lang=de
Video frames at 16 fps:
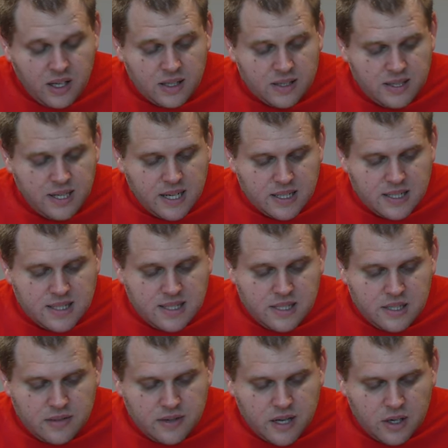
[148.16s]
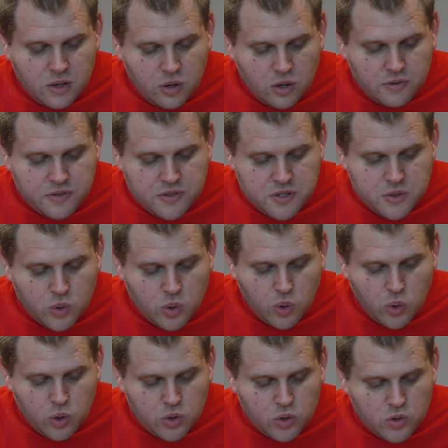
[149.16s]
Thiazide werden oft zu
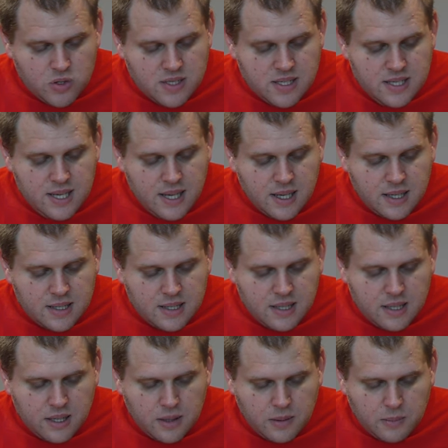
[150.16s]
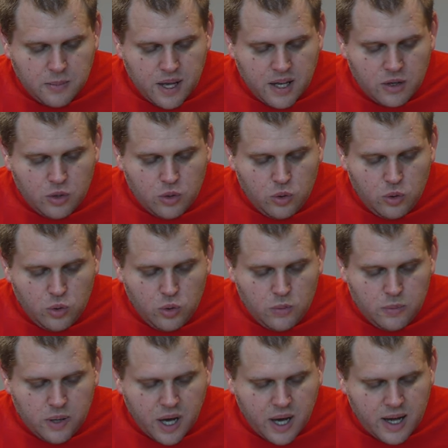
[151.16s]
hoch dosiert. Geringe Mengen
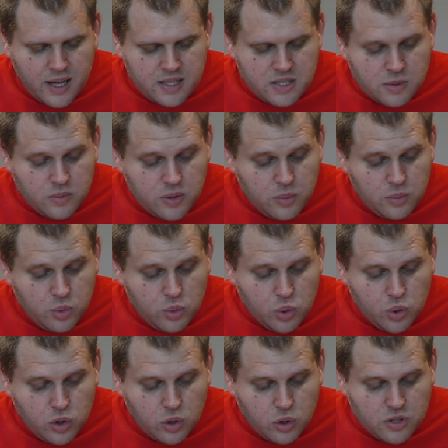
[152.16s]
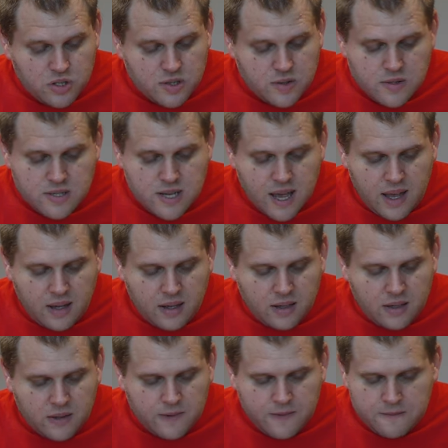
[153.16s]
genügen bereits, um den Blutdruck zu
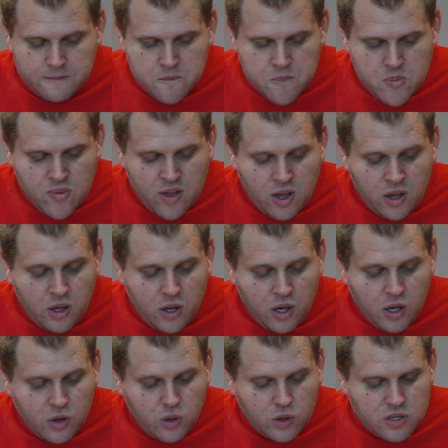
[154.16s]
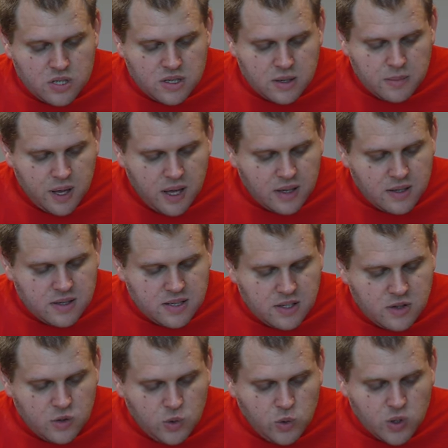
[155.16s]
senken. Größere Mengen
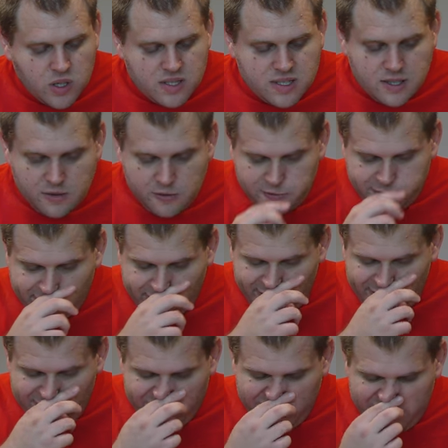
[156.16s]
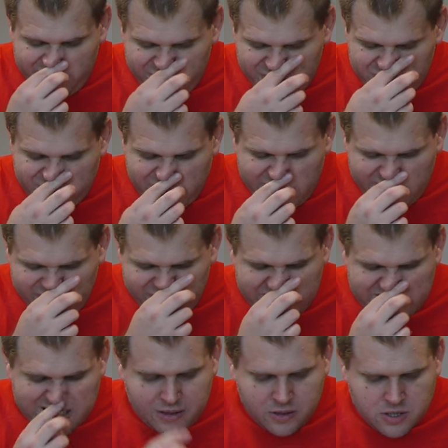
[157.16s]
sind nur sinnvoll, wenn verstärkt
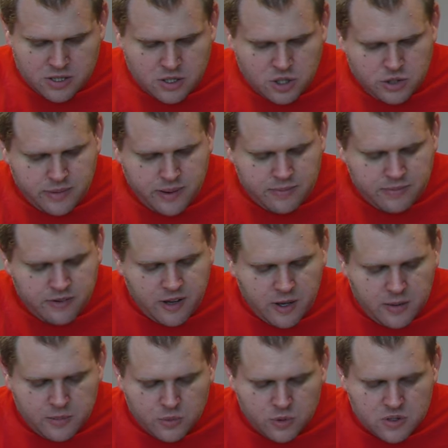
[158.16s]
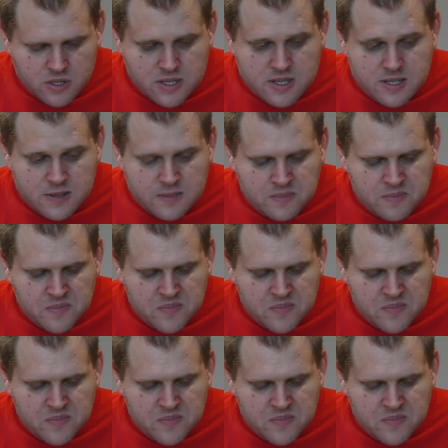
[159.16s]
Wasser ausgeschwemmt werden muss